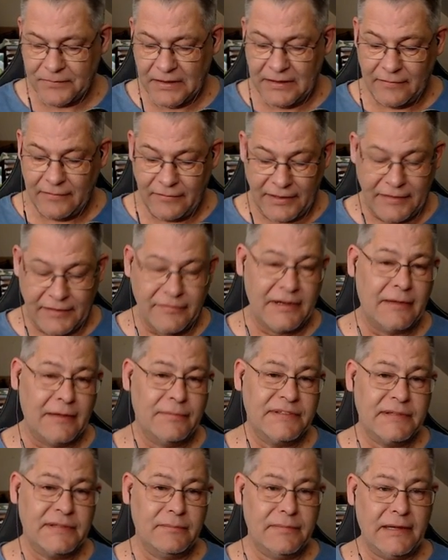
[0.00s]
Wenn ihr wieder ein
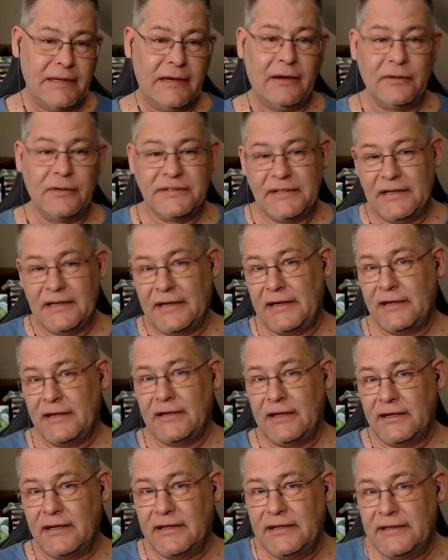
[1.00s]
bisschen mehr aus den
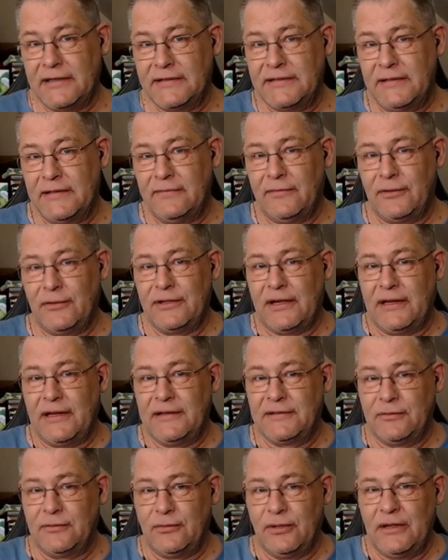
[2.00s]
anderen kriegen sehen wollt,
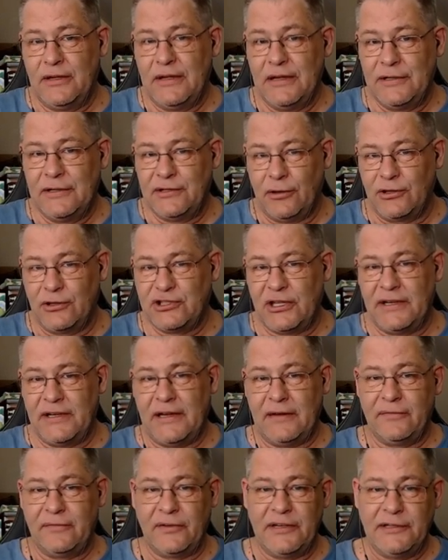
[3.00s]
also Deutschland
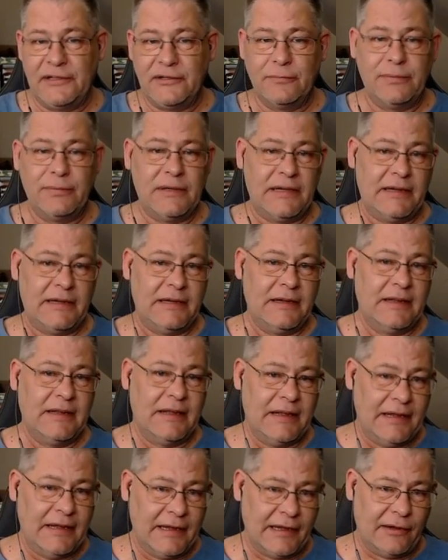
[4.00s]
at Free to Play
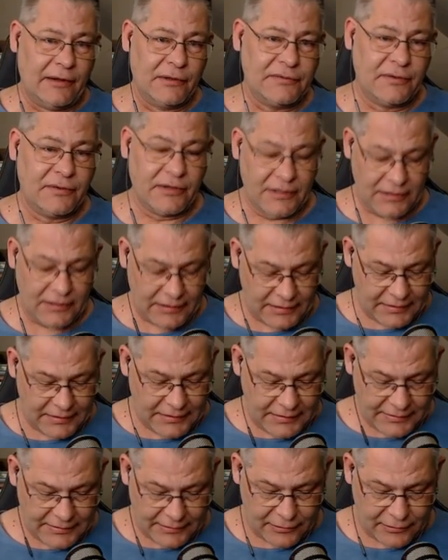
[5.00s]
Herausforderer, dann